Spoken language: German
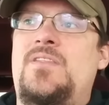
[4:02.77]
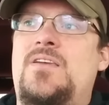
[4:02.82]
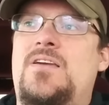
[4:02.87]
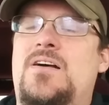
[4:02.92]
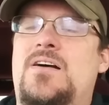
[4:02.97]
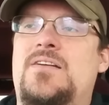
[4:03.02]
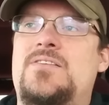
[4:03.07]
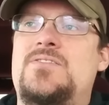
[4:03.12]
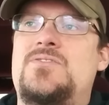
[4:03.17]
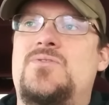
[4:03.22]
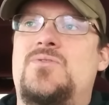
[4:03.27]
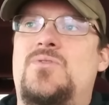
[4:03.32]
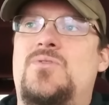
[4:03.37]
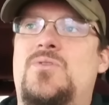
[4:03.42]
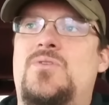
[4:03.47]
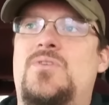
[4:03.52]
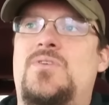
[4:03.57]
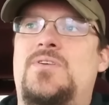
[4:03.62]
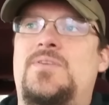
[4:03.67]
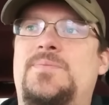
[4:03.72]
Gerade so
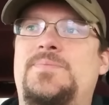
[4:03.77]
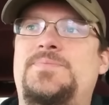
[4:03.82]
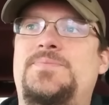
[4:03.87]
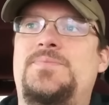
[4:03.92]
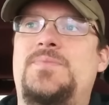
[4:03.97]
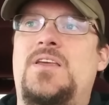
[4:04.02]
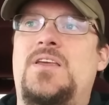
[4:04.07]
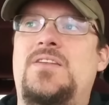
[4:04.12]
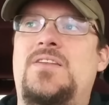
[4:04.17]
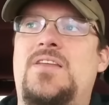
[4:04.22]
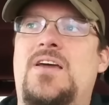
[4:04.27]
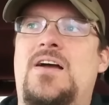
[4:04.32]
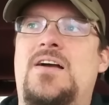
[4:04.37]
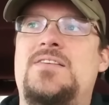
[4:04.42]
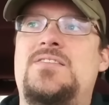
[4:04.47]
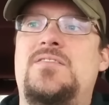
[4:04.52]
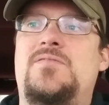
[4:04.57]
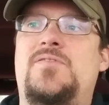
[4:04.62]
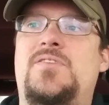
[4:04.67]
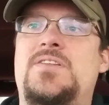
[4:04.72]

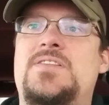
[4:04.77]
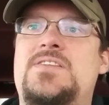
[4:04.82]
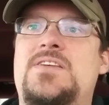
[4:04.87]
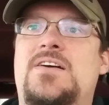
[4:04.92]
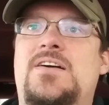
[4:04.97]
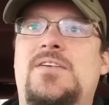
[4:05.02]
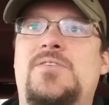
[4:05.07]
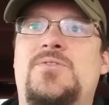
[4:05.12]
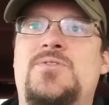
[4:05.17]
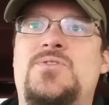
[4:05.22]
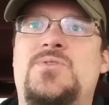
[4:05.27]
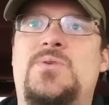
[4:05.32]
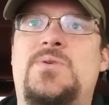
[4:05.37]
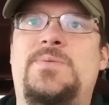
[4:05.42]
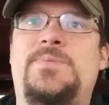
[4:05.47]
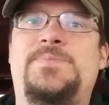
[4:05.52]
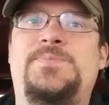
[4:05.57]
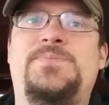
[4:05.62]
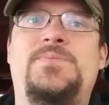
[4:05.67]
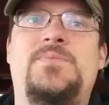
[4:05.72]
Hinterachsdifferential und so.
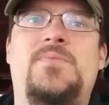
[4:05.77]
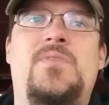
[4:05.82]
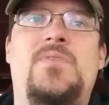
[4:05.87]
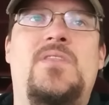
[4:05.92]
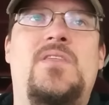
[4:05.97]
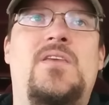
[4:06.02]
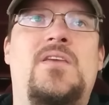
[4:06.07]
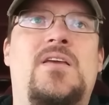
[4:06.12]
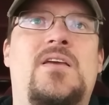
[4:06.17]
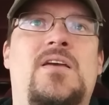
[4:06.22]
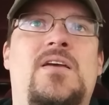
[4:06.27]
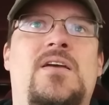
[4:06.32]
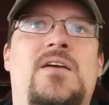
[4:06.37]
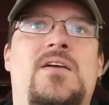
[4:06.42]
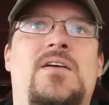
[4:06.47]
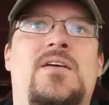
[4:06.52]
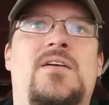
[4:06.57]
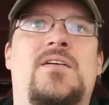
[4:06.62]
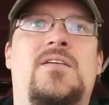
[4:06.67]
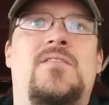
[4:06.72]

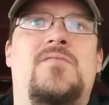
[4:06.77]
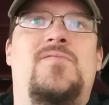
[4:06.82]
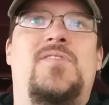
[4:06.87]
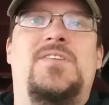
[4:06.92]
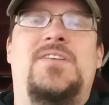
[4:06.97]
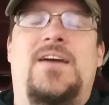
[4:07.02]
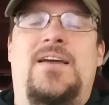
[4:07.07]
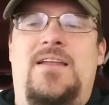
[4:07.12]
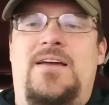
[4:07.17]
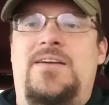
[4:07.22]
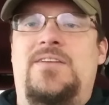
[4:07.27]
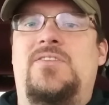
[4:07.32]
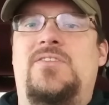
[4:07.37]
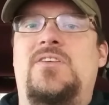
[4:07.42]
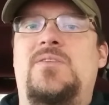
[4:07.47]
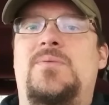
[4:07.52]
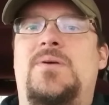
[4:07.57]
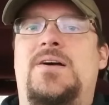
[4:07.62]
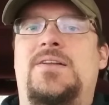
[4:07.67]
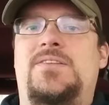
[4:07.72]

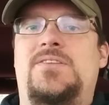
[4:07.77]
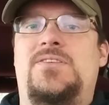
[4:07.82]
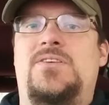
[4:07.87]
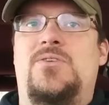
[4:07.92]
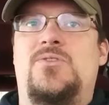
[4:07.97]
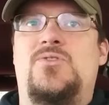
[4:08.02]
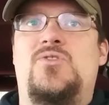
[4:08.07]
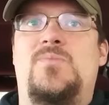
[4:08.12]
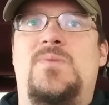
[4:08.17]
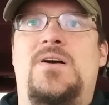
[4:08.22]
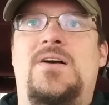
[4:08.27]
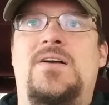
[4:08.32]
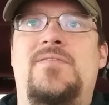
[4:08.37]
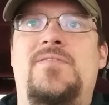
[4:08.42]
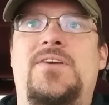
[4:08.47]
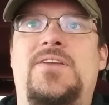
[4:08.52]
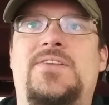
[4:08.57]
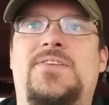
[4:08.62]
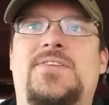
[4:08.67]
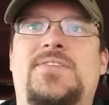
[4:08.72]
Verteilergetriebe hatte ich auch schon mal
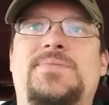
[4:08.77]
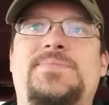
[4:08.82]
erwähnt.